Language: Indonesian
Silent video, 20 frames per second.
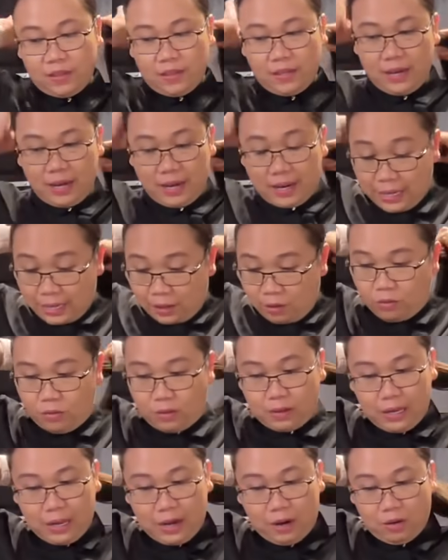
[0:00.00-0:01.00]
Karena
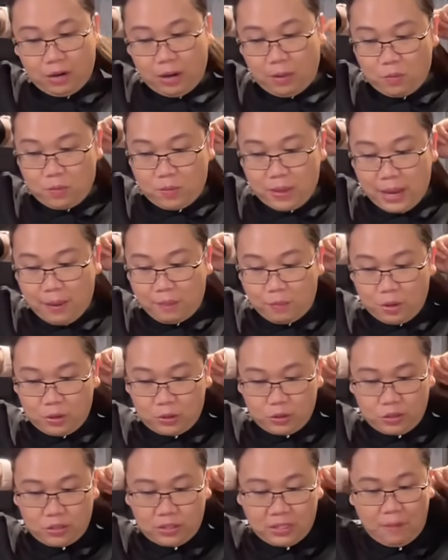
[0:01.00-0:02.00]
kalau kalau kamu
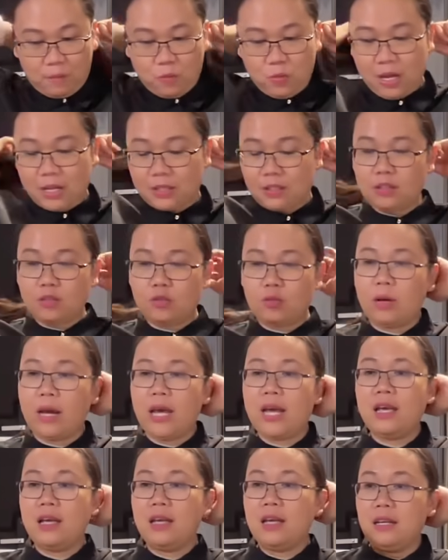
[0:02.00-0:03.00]
melapor terus kamu nggak
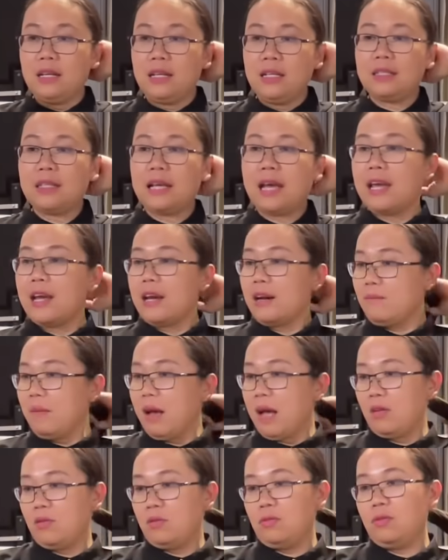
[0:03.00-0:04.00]
sesuai, saya yang
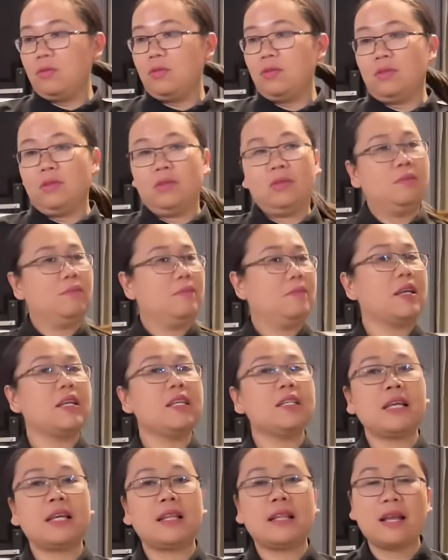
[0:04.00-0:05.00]
malu.
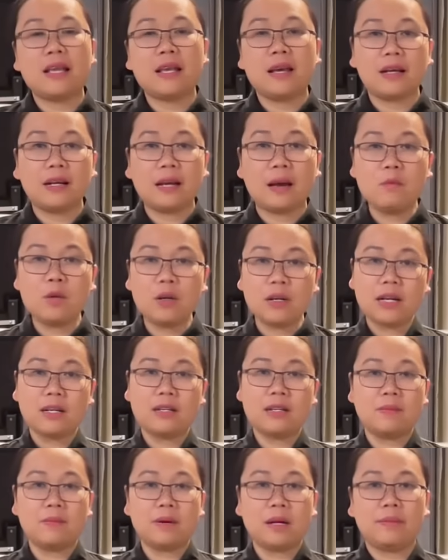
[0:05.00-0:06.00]
Makanya saya tanya, kamu kenal
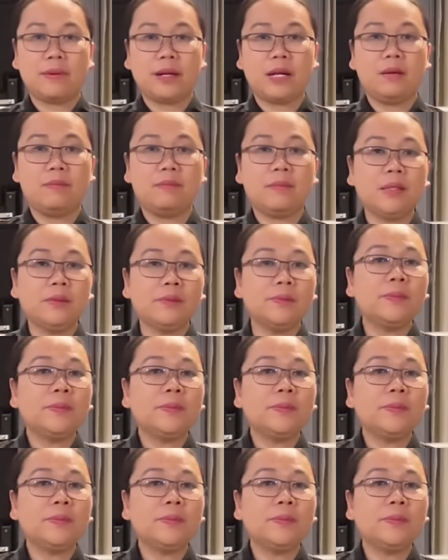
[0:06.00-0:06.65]
dia berapa lama?